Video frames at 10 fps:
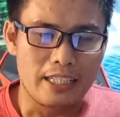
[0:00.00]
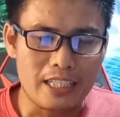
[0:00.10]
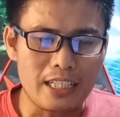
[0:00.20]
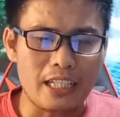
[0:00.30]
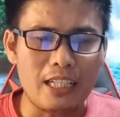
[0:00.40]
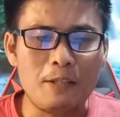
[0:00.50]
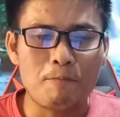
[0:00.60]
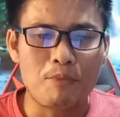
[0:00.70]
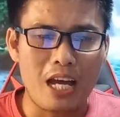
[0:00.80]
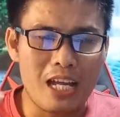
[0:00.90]
di
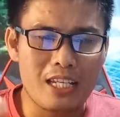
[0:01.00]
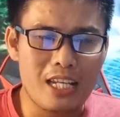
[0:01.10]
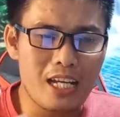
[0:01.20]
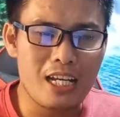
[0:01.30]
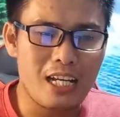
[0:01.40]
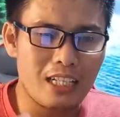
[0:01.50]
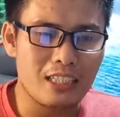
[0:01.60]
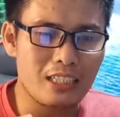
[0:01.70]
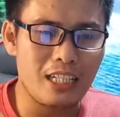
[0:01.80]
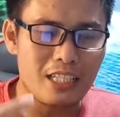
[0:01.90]
sini Anda,
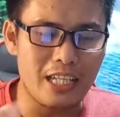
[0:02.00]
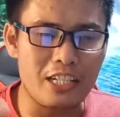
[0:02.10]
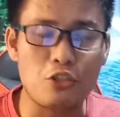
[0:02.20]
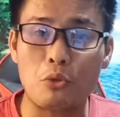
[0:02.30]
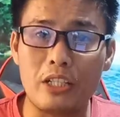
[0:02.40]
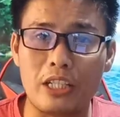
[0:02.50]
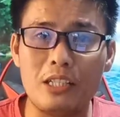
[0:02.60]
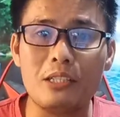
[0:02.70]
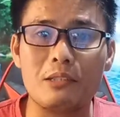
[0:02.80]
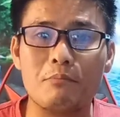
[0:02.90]
ya si Aristo
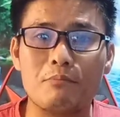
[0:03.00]
ini,